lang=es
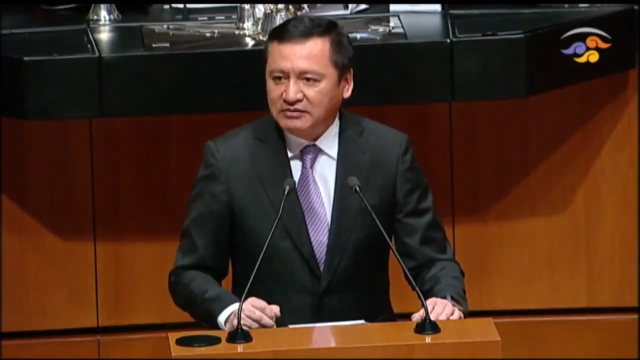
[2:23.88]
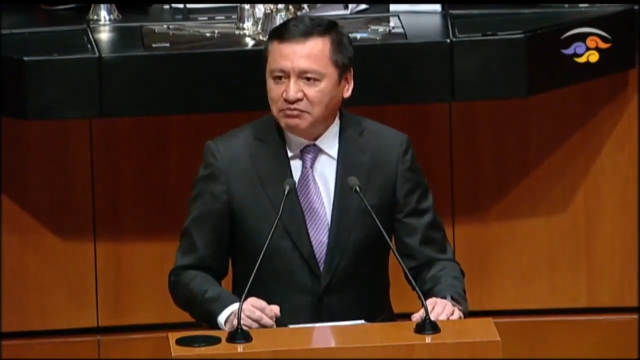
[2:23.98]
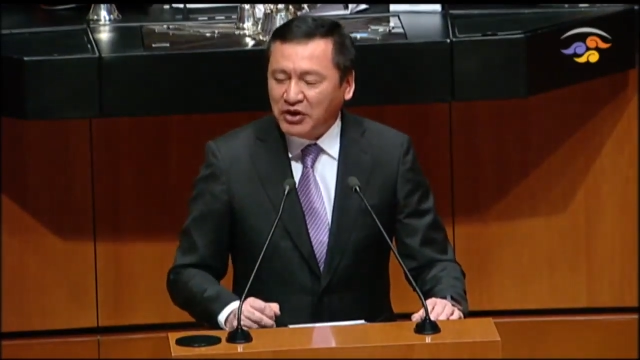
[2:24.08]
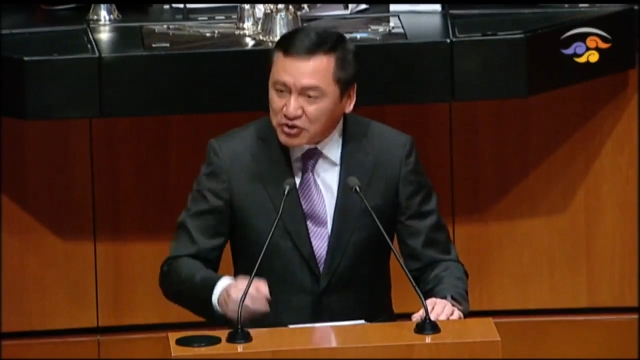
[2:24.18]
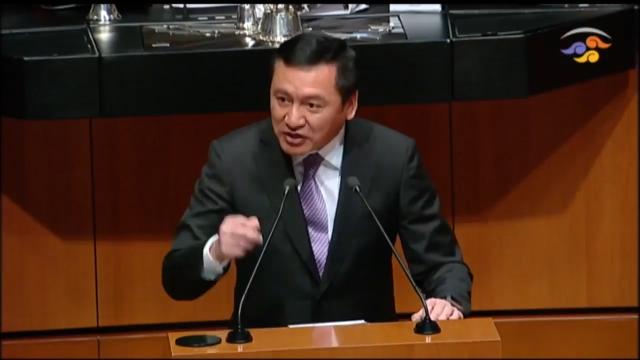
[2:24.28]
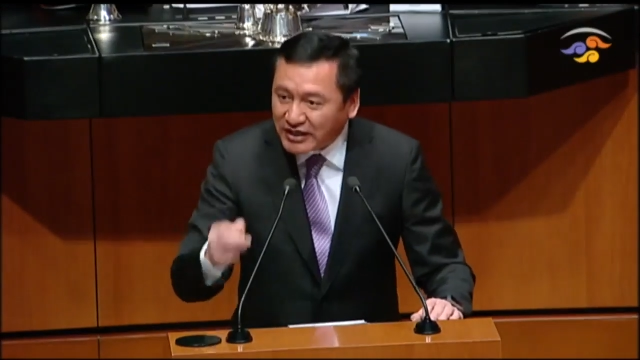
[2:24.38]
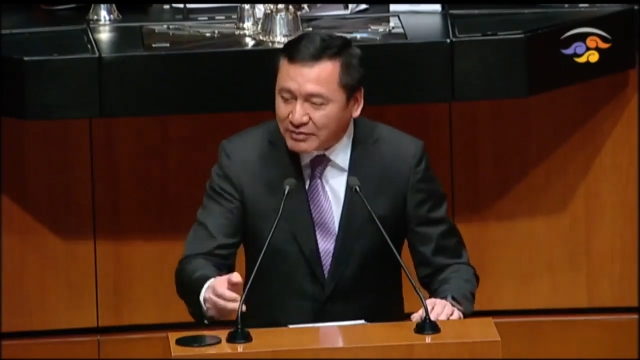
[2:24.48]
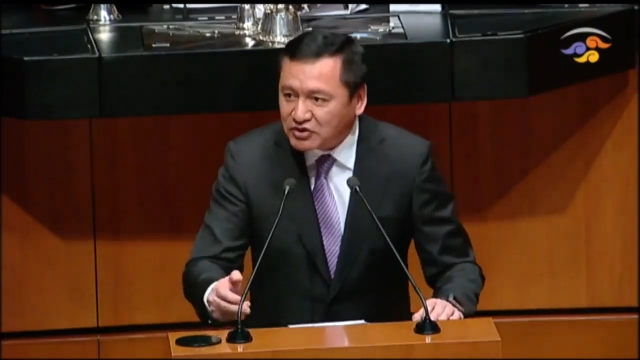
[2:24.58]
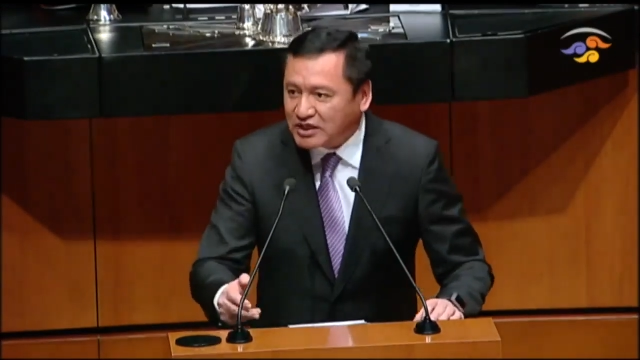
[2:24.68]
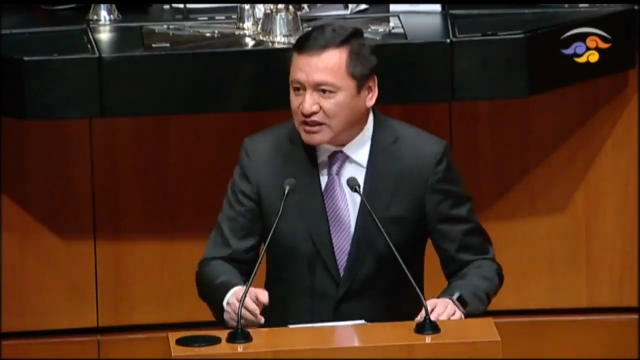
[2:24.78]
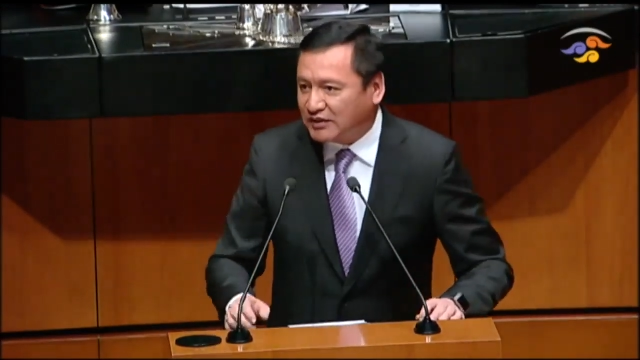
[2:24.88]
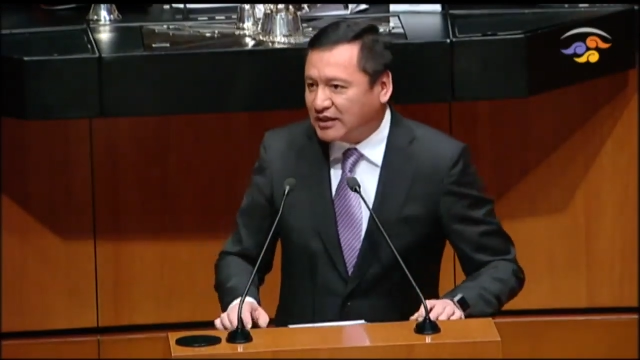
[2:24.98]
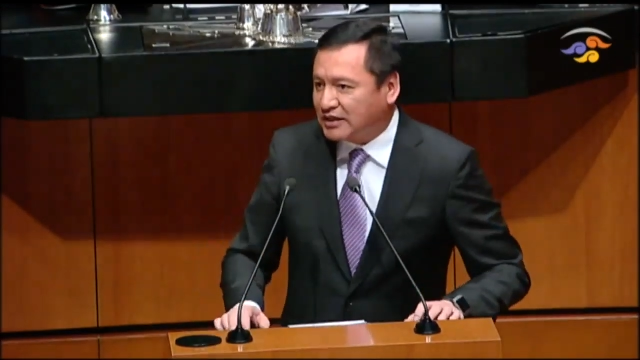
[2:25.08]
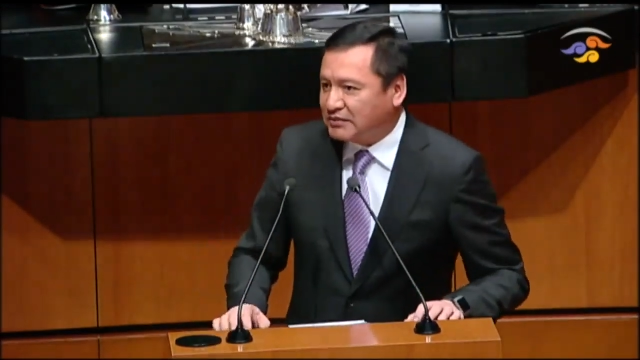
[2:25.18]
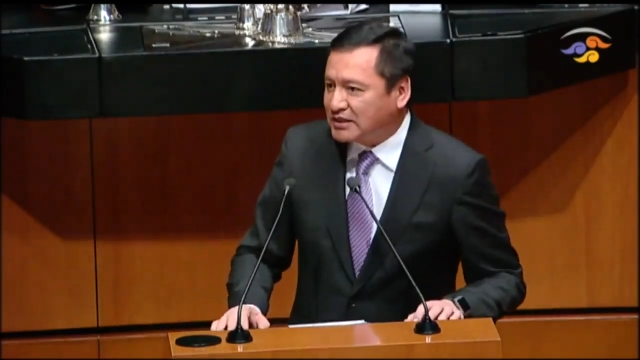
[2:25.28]
Por eso tenemos que
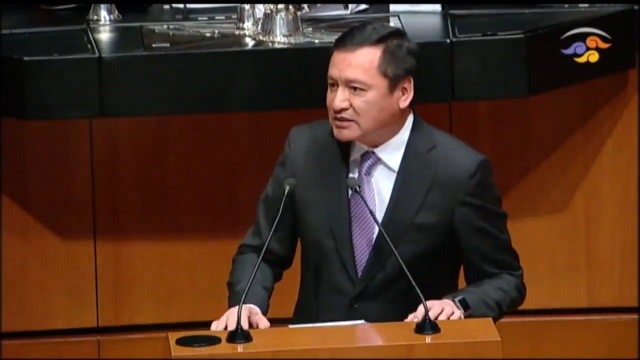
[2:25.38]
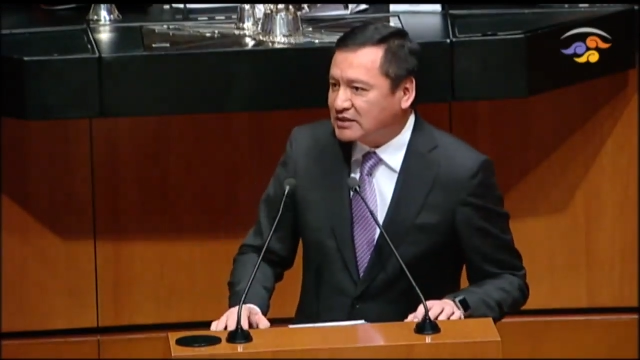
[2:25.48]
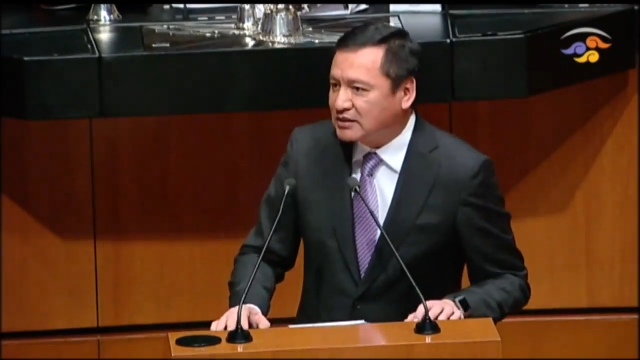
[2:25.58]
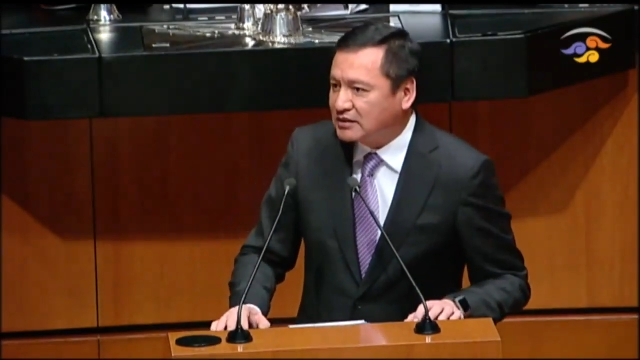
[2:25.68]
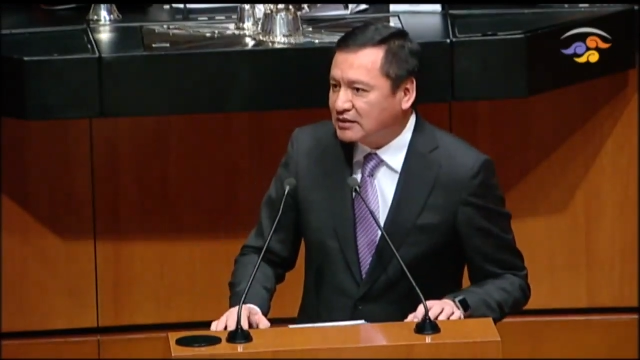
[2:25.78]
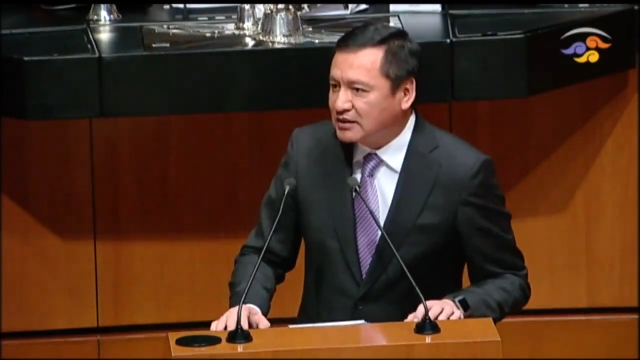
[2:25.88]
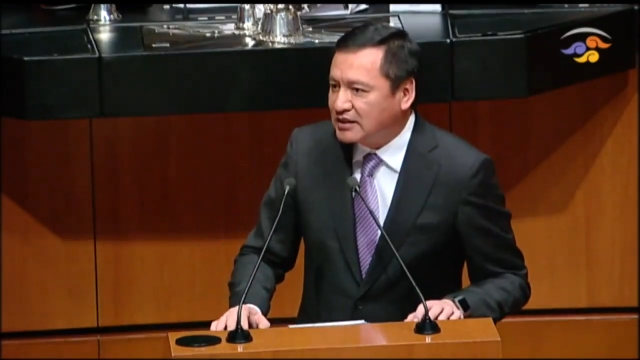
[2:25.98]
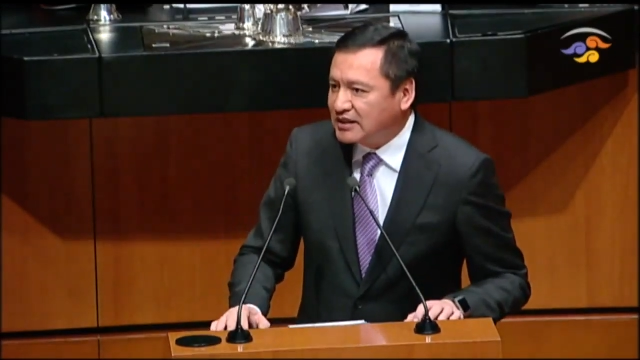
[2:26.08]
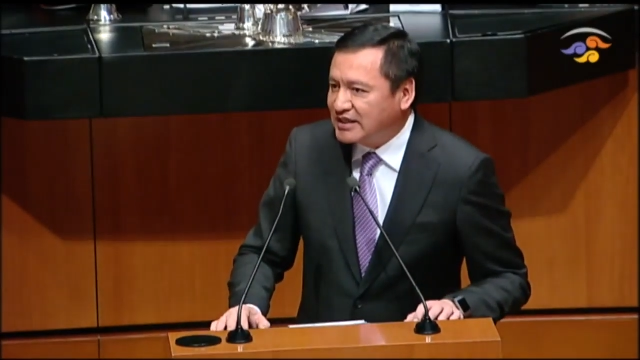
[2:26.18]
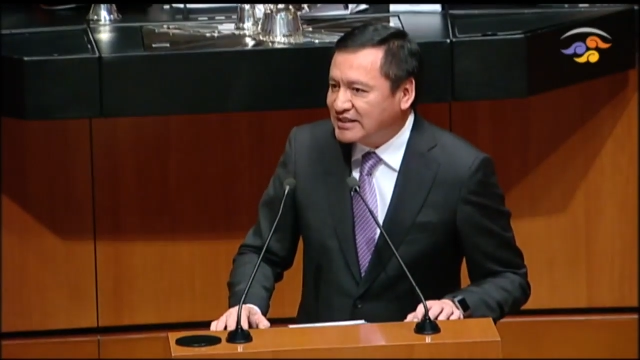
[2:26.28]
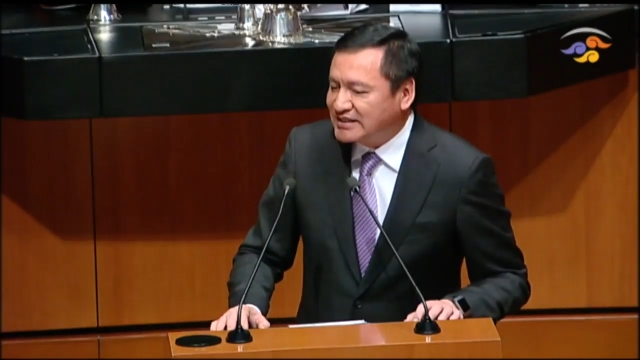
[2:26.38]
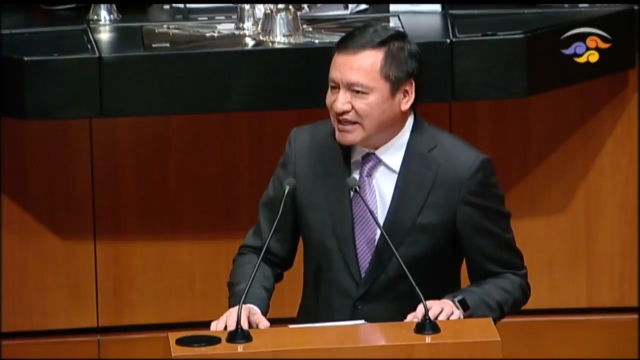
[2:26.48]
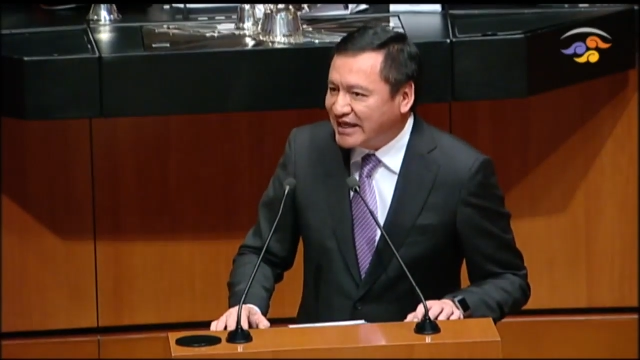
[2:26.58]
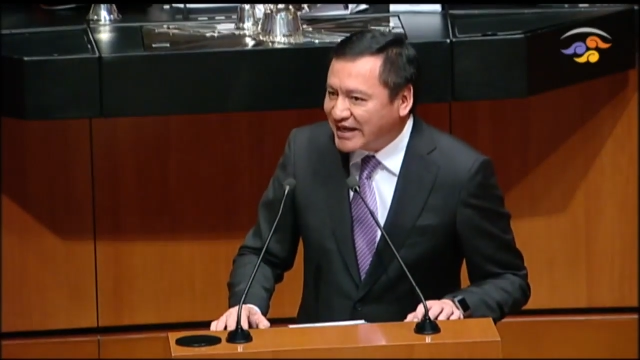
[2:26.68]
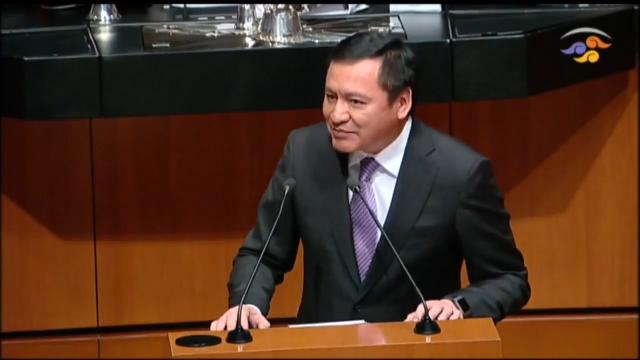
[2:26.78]
trabajar más.
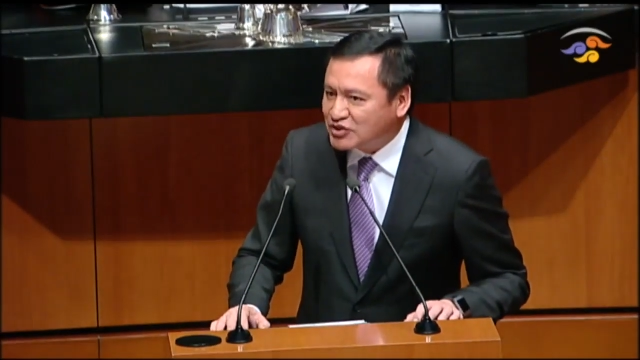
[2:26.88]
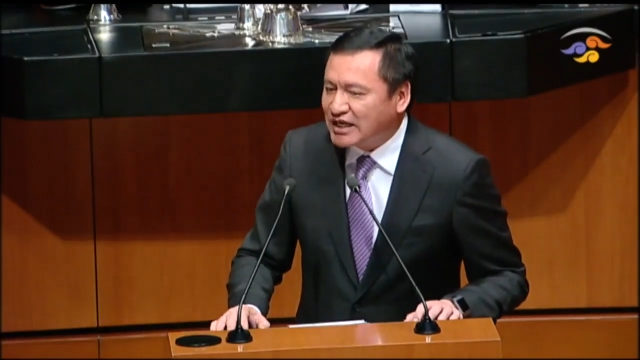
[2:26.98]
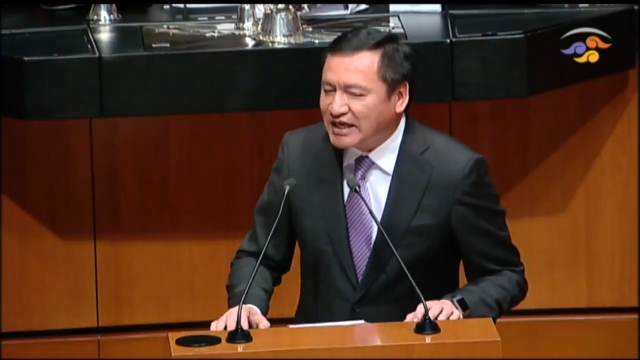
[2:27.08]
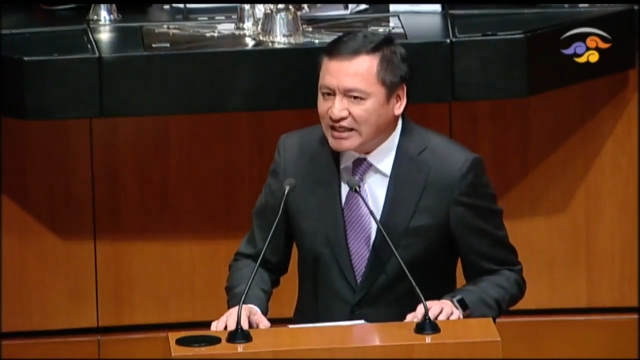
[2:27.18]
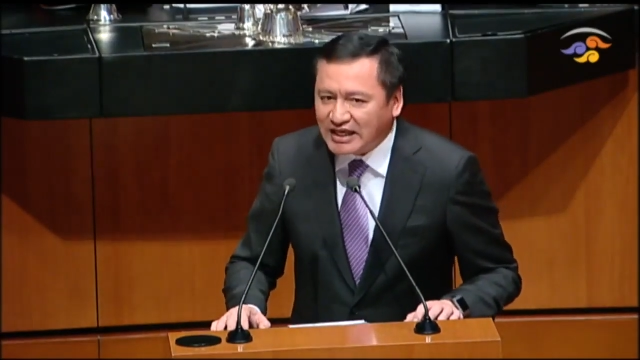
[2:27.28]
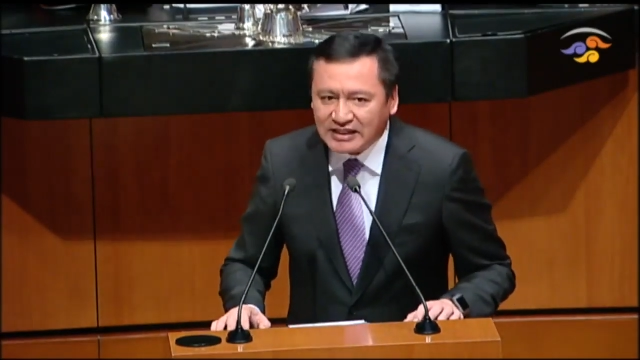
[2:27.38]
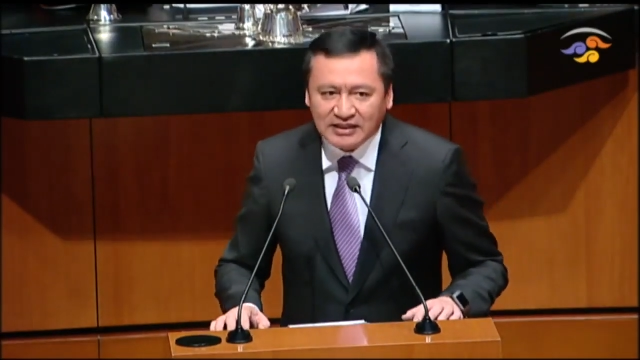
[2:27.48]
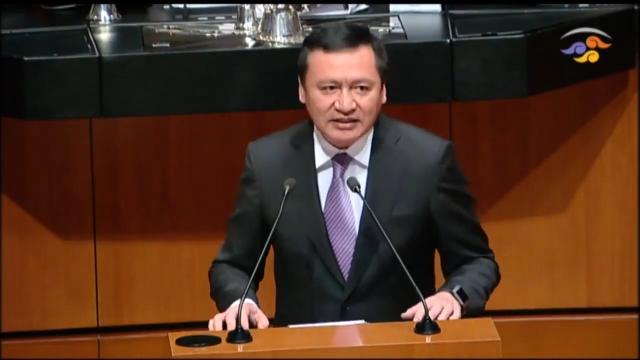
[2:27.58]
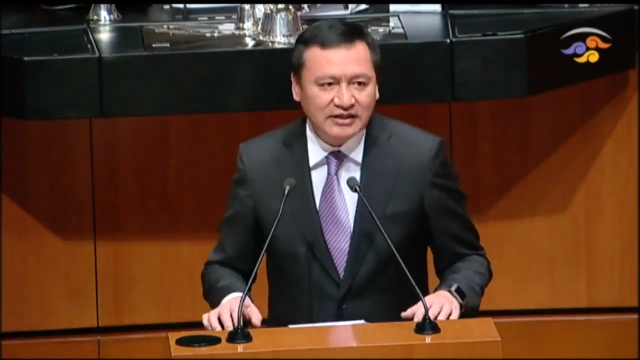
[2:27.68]
Si queremos equidad,